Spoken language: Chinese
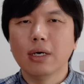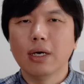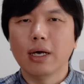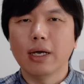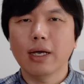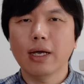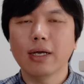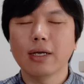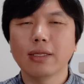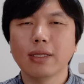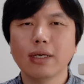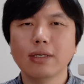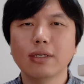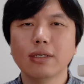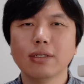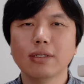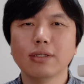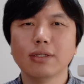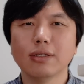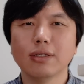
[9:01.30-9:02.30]
哎呀，但
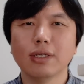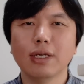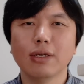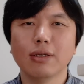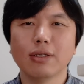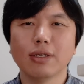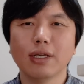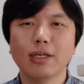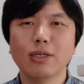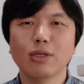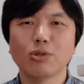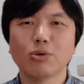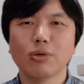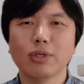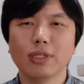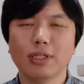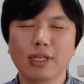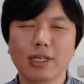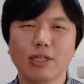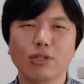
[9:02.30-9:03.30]
是也人也说
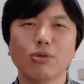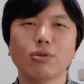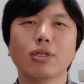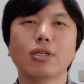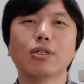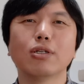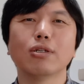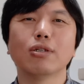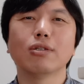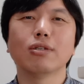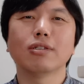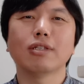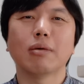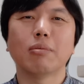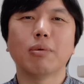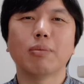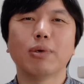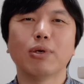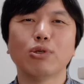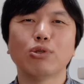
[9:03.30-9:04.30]
你也就能在
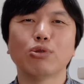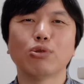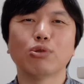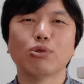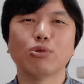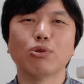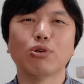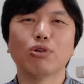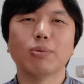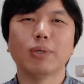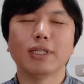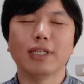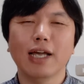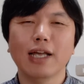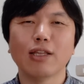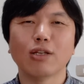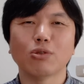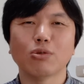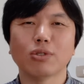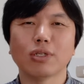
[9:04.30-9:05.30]
旁边说说说呗，你
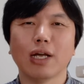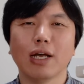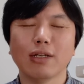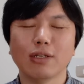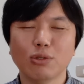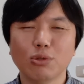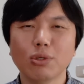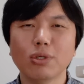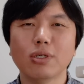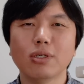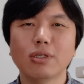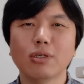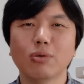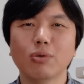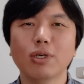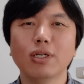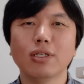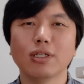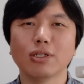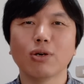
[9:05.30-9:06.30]
还能做啥？也确实是，
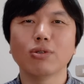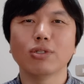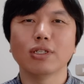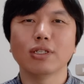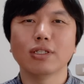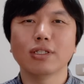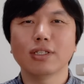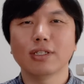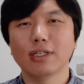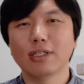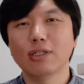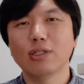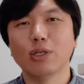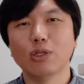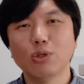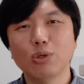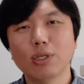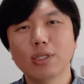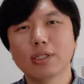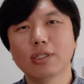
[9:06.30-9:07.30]
我也挺着急的，
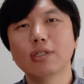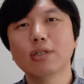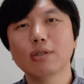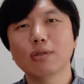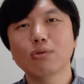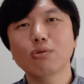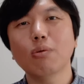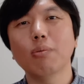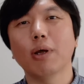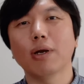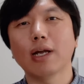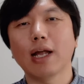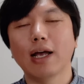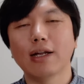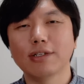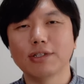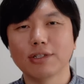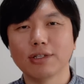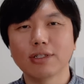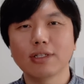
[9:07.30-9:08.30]
也确实是做不了
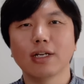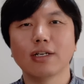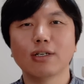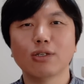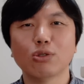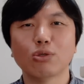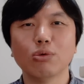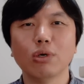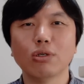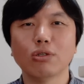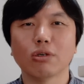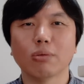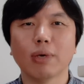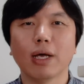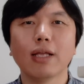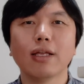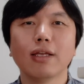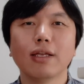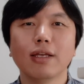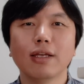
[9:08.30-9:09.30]
啥，只能在这说一说
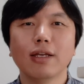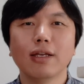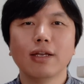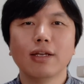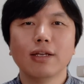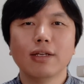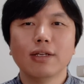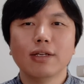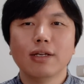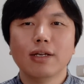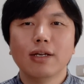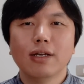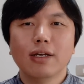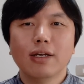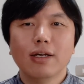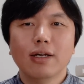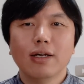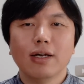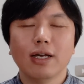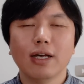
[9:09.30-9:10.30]
吧。
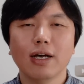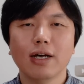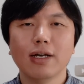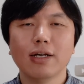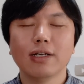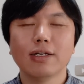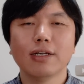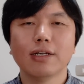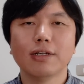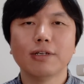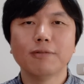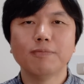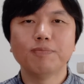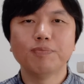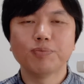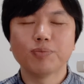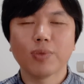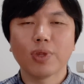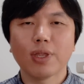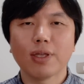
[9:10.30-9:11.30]
哎呀，
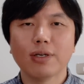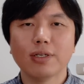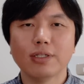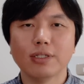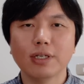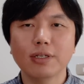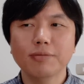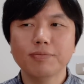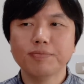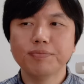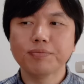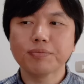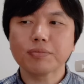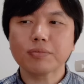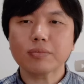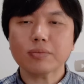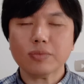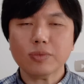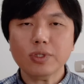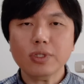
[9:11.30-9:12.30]
行，
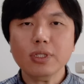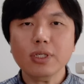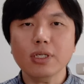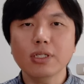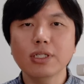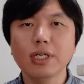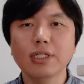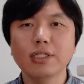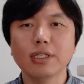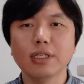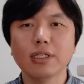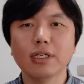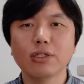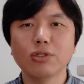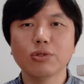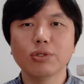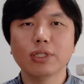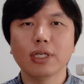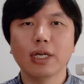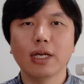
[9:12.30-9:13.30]
这集呢
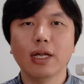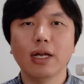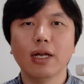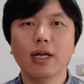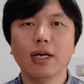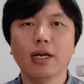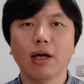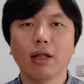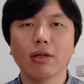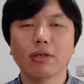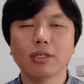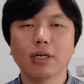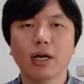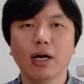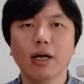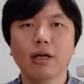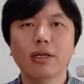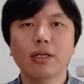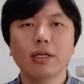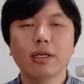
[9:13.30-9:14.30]
就先聊到这
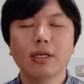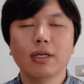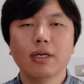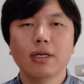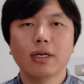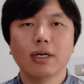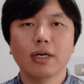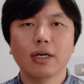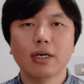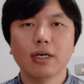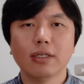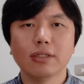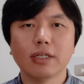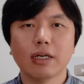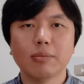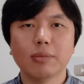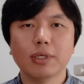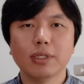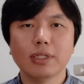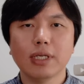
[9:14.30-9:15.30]
哈。啊，
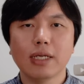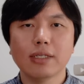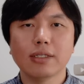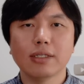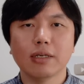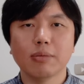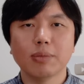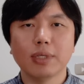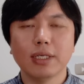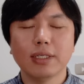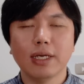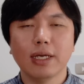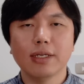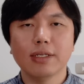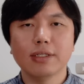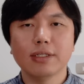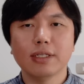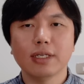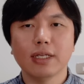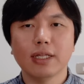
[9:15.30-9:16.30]
咱们下次节目再见，
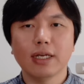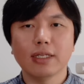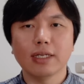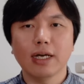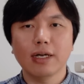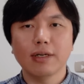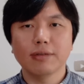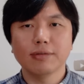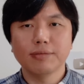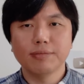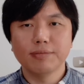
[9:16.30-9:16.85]
谢谢大家。